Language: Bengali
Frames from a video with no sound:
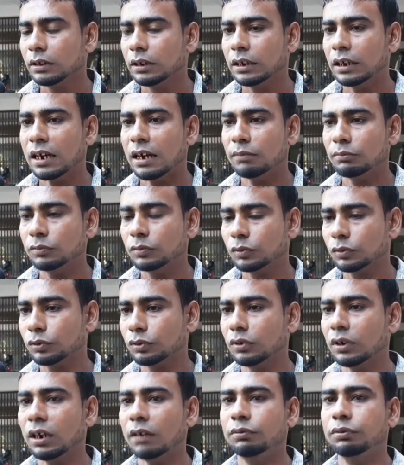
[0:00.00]
গ্রাম
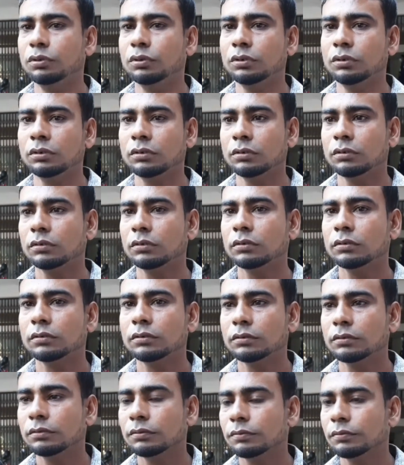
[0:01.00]
সোনাপুর
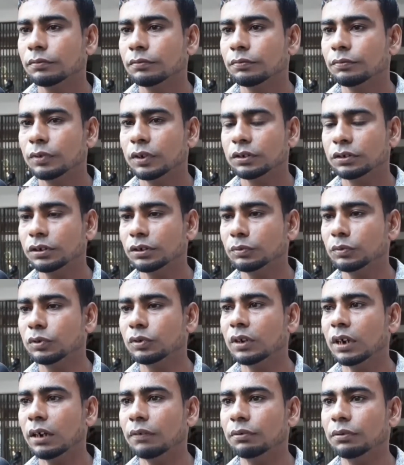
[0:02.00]
পশ্চিম
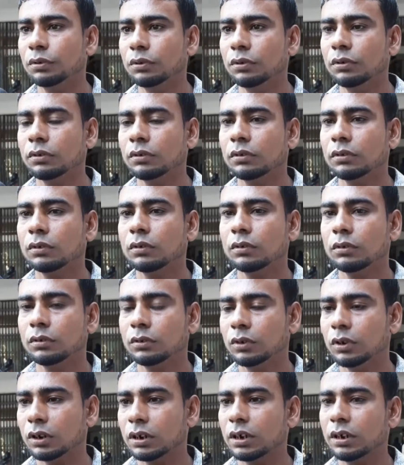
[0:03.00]
সোনাপুর
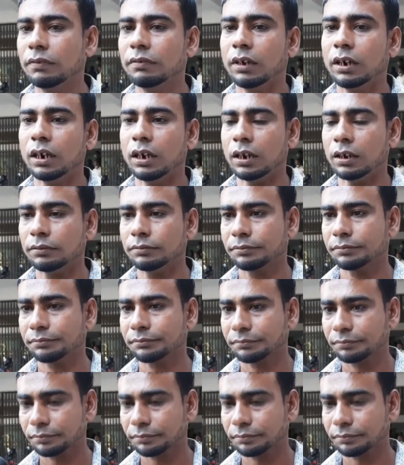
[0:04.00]
দক্ষিণ ভাড়া